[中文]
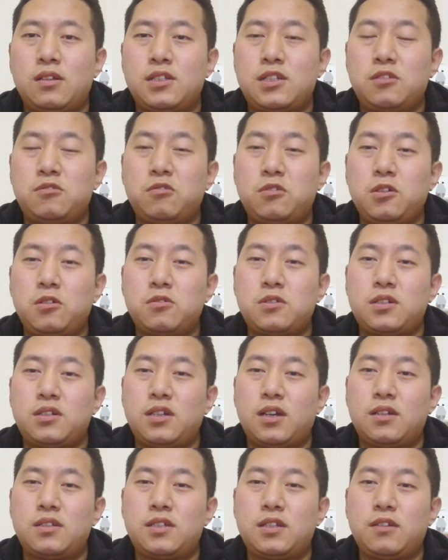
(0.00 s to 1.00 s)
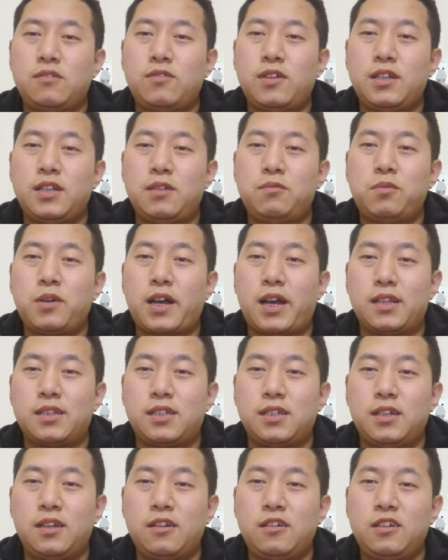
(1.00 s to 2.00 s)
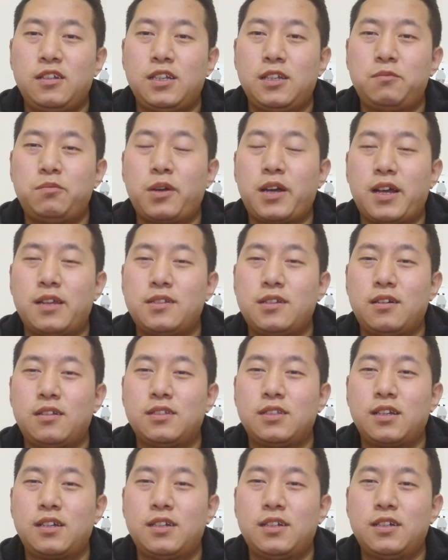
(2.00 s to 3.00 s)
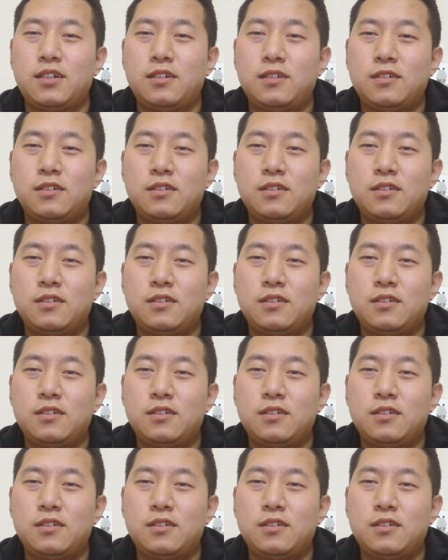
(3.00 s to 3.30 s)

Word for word: 制度优势呢，是因为你不敢向那个